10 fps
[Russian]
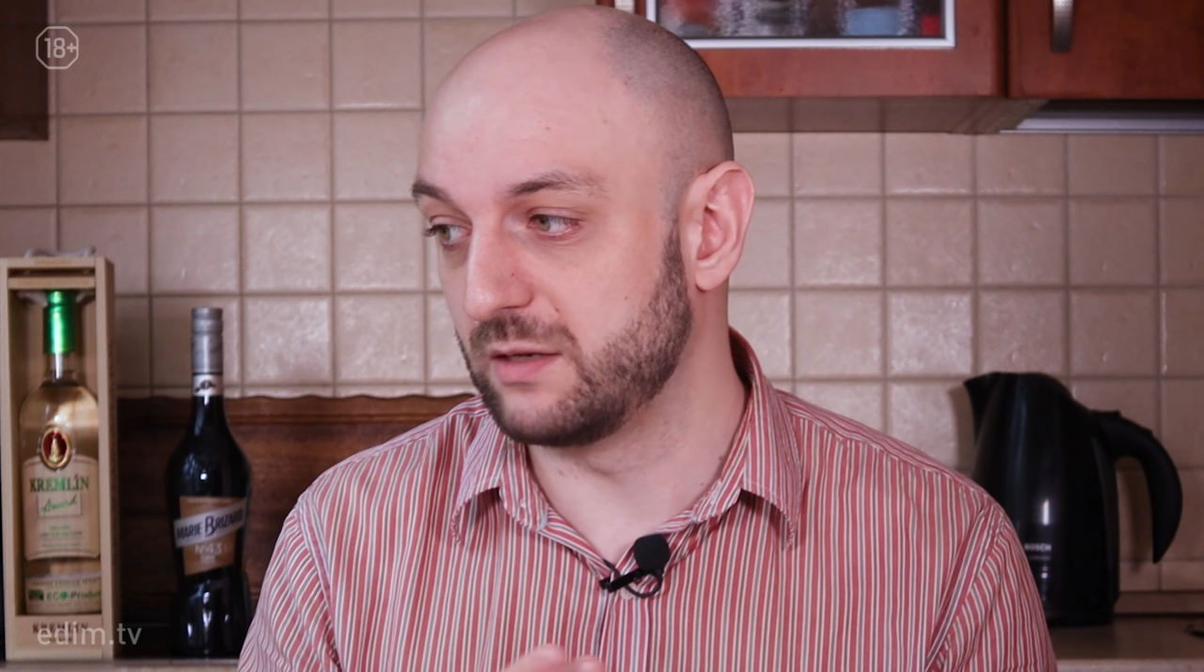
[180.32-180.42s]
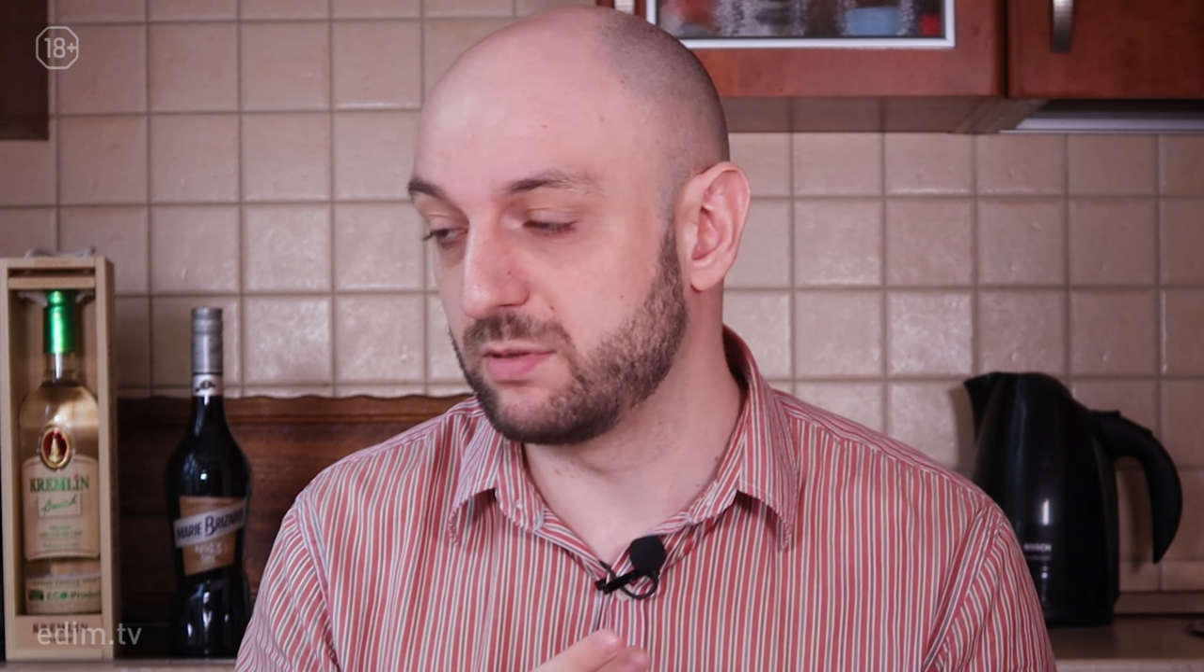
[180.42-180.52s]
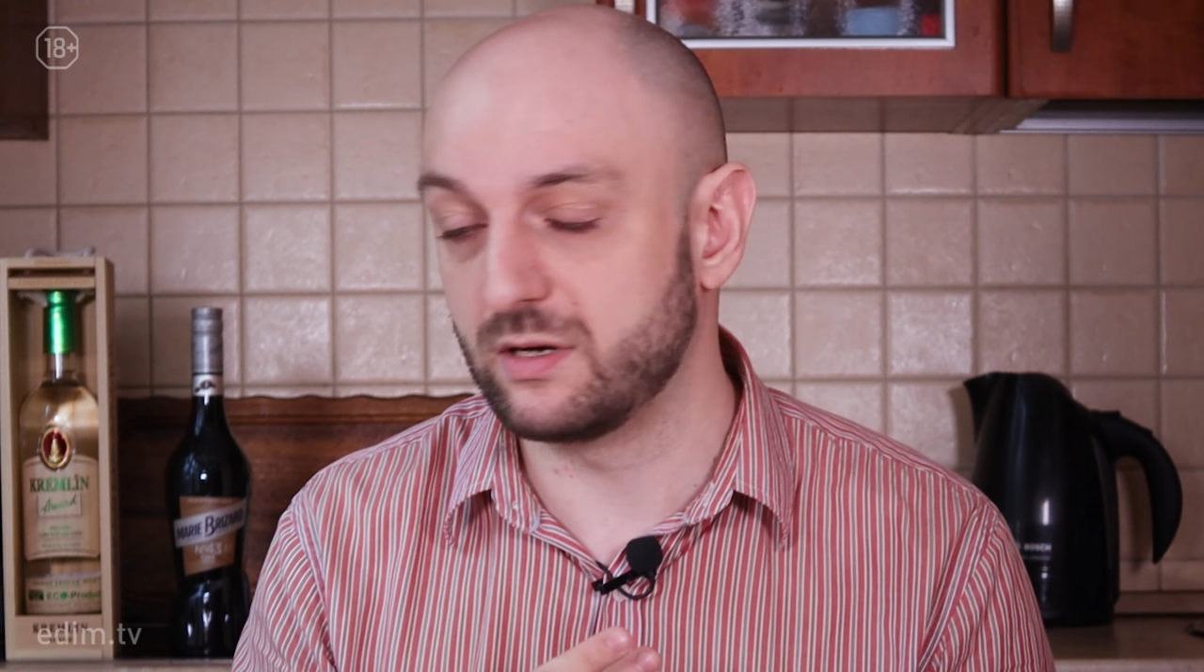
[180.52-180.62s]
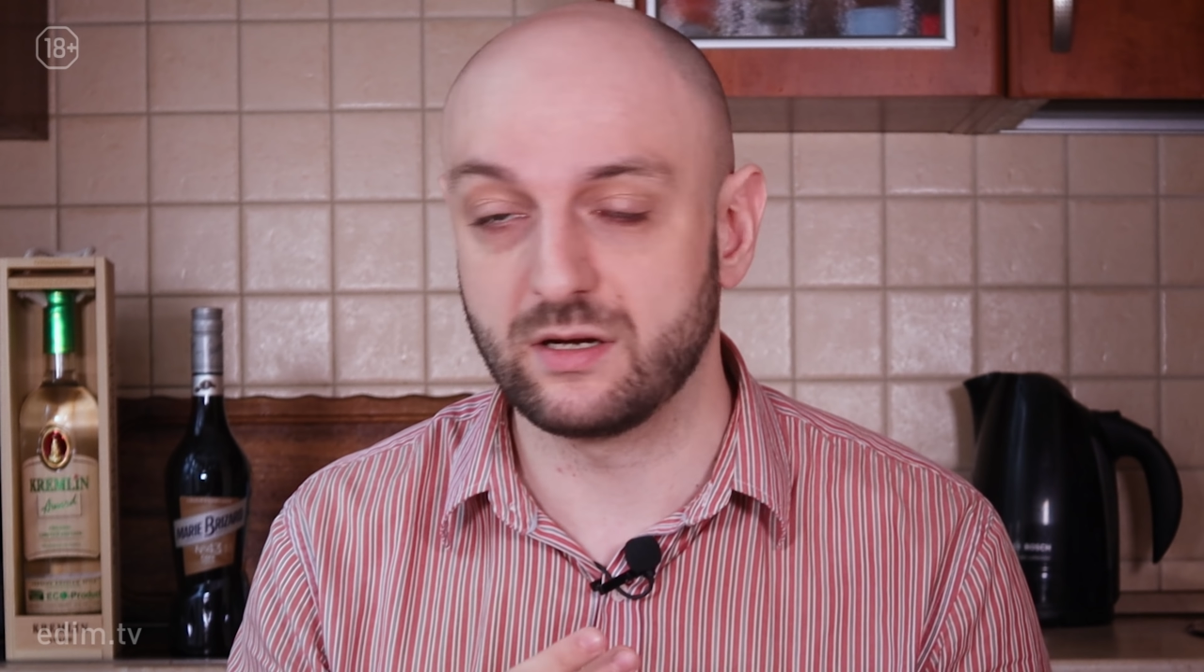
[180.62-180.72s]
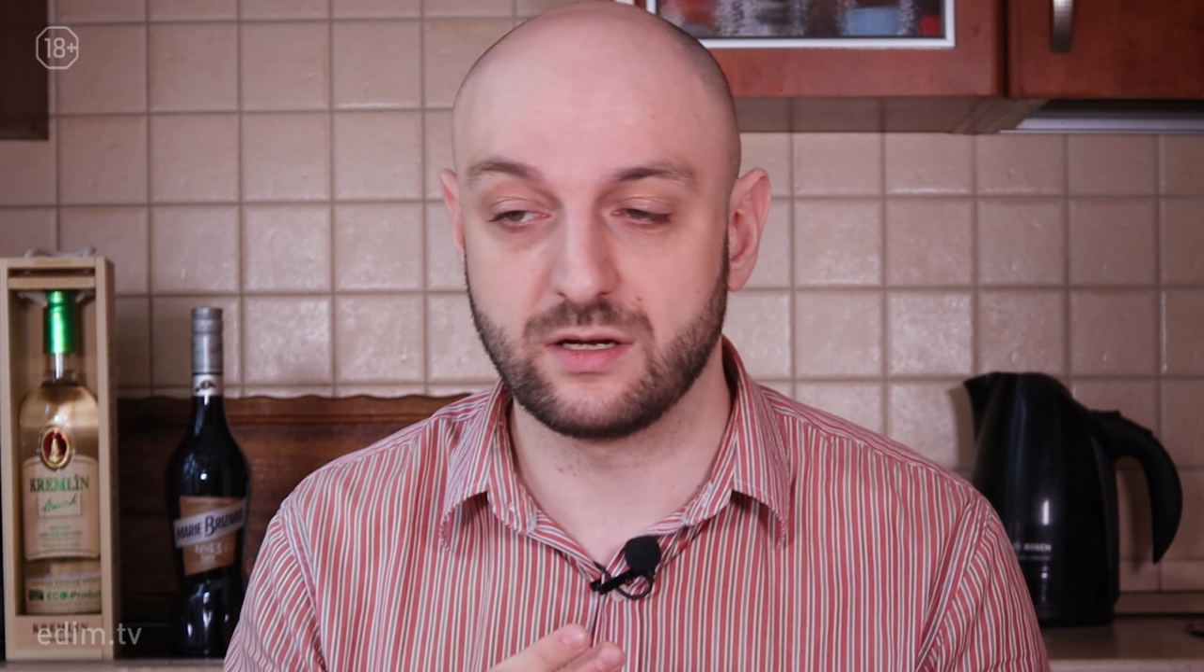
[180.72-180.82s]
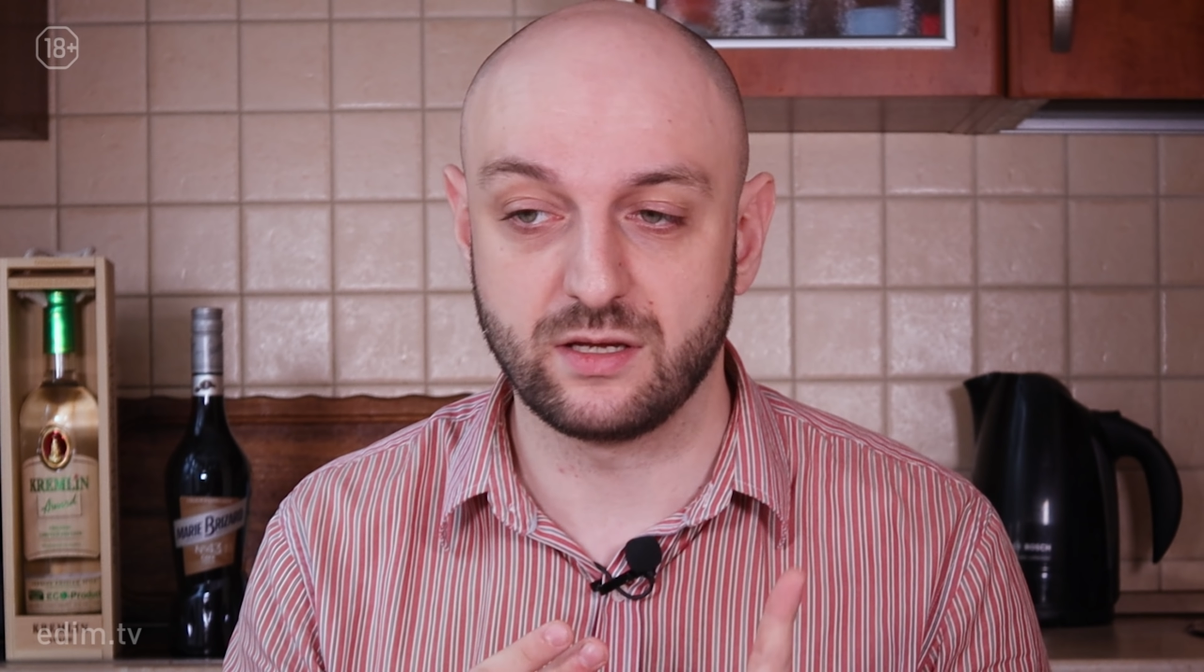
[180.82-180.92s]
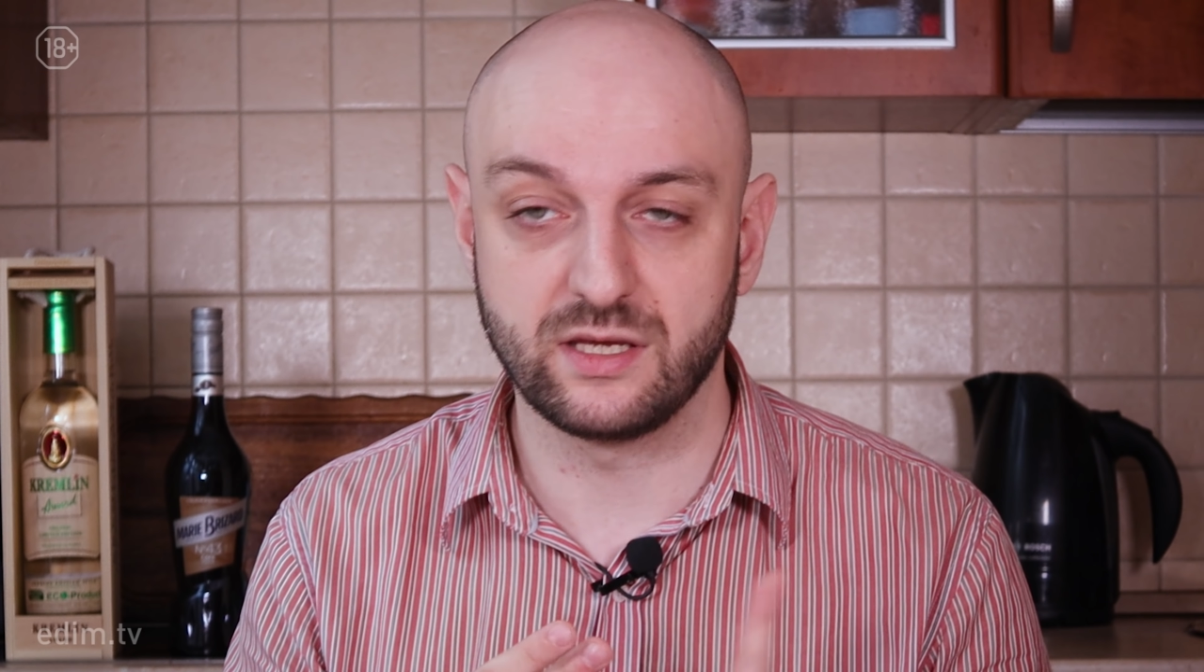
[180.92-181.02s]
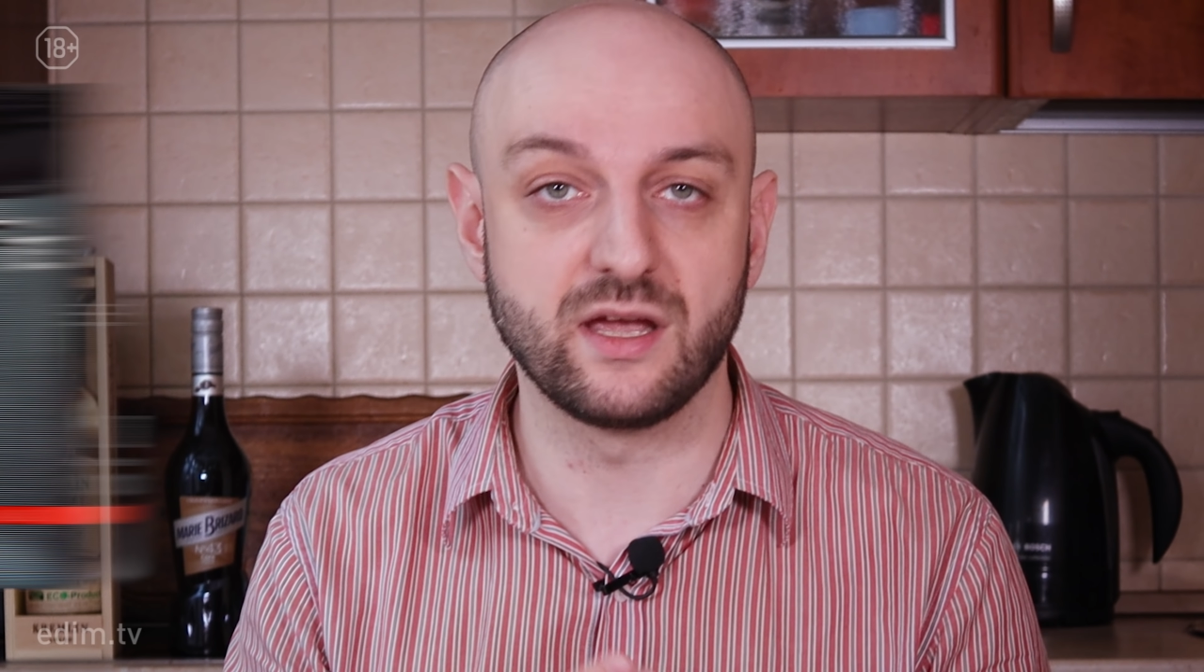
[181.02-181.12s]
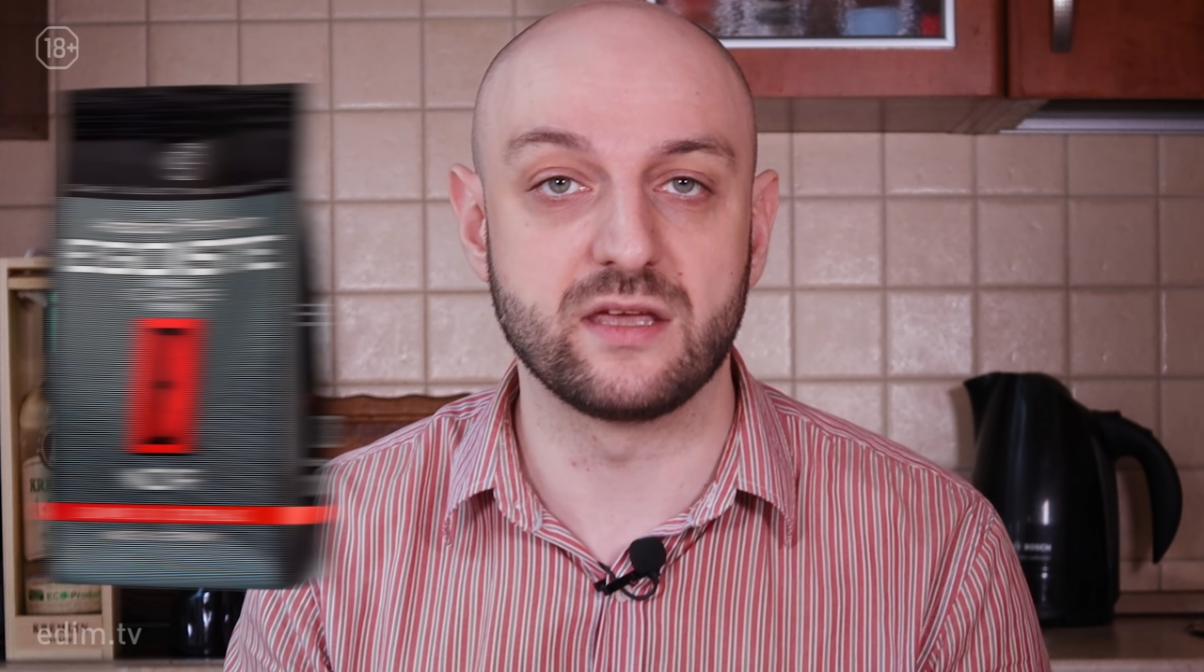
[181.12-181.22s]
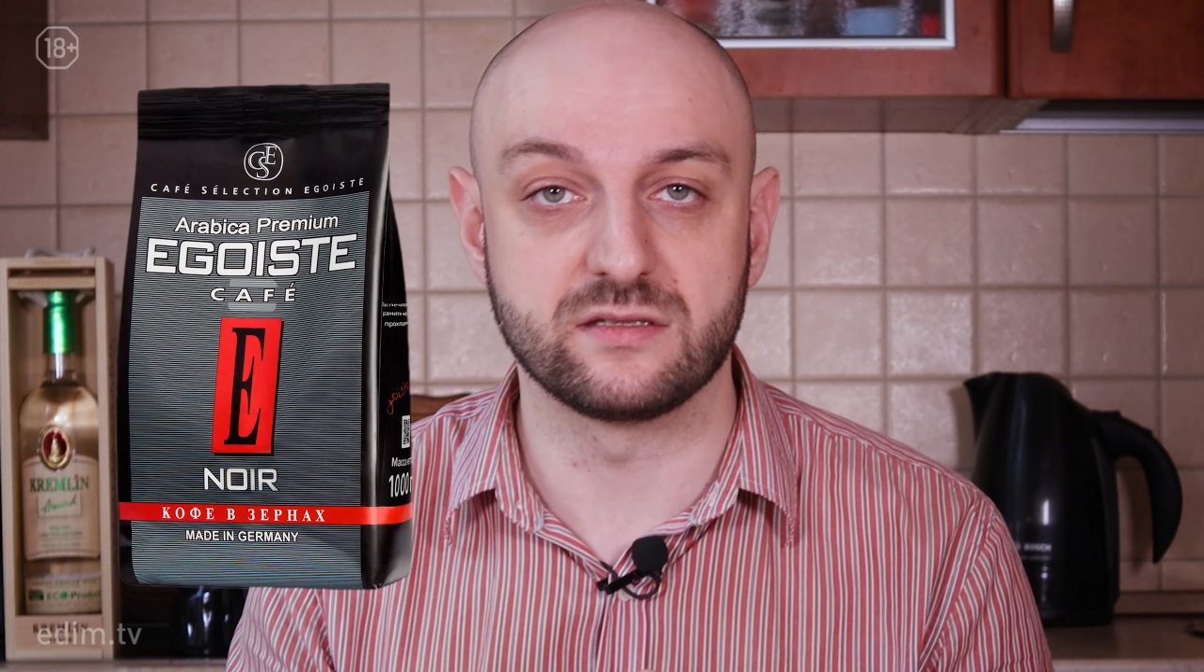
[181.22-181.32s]
либо
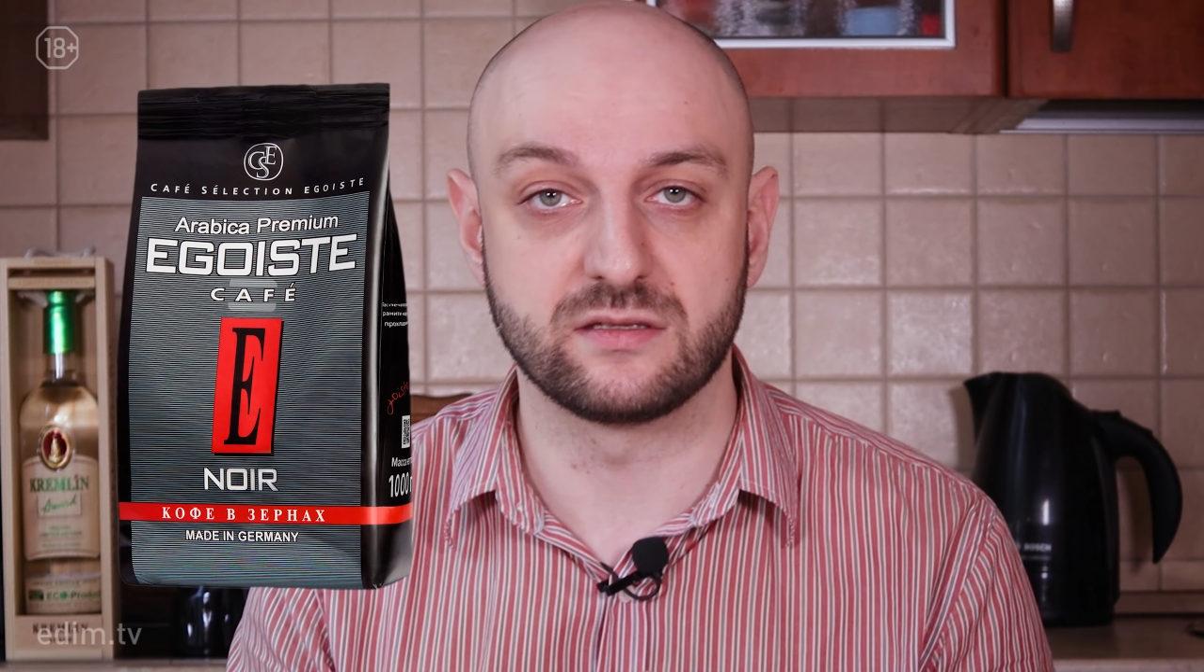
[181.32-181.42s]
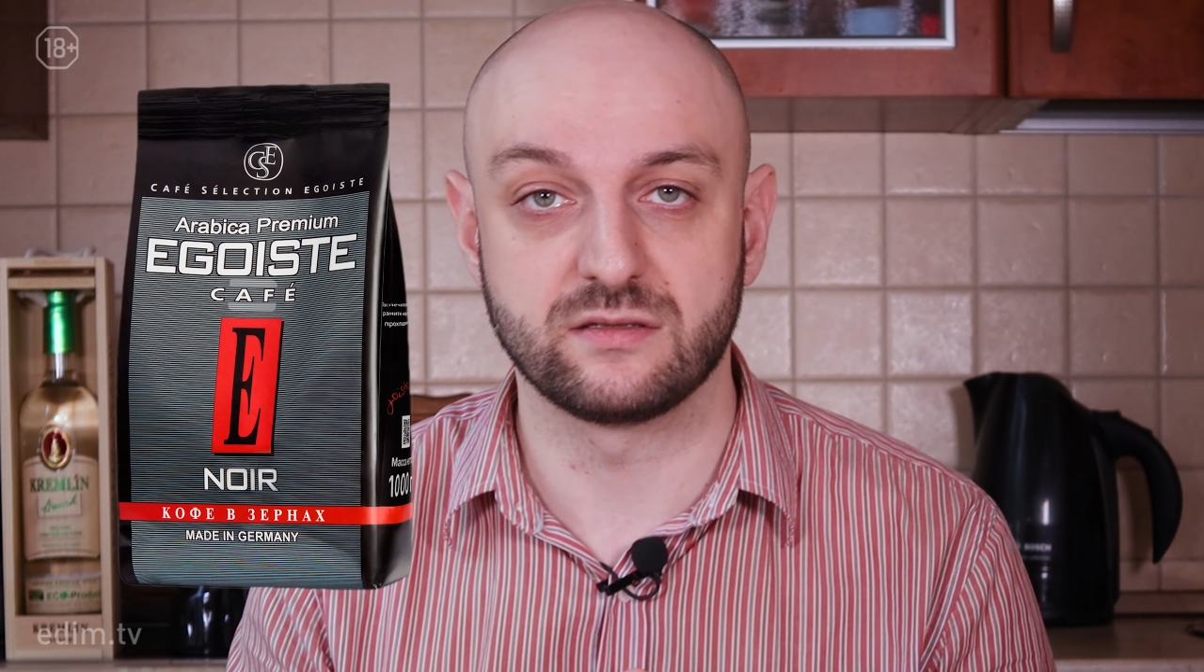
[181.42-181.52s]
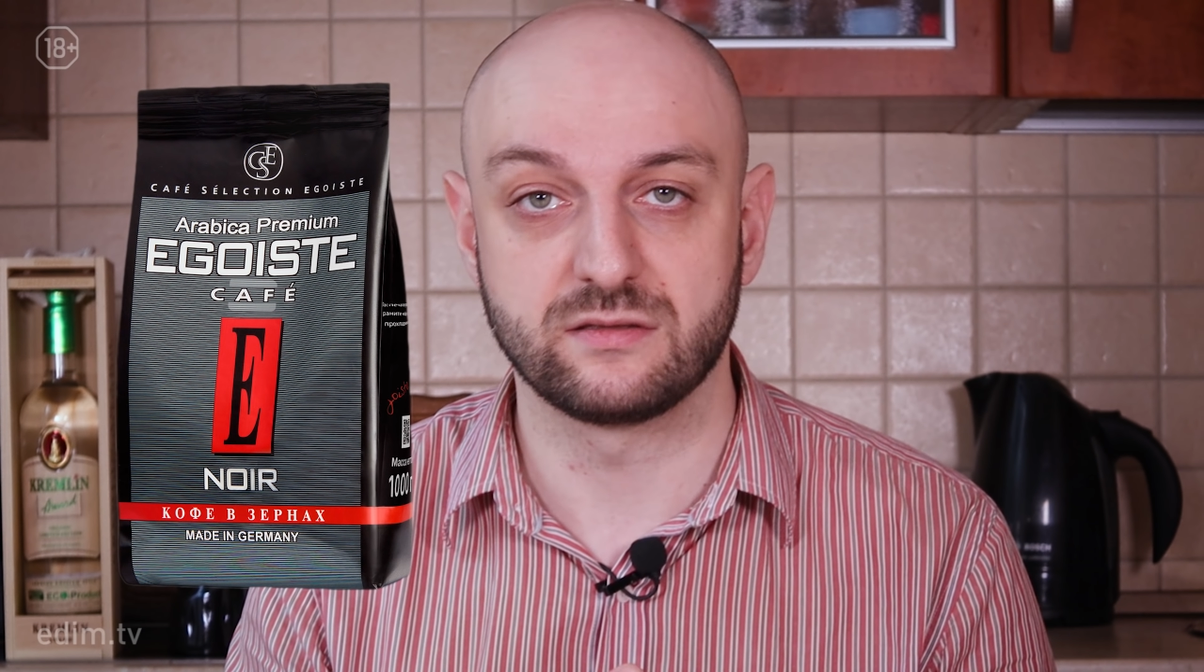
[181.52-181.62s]
Эгоист,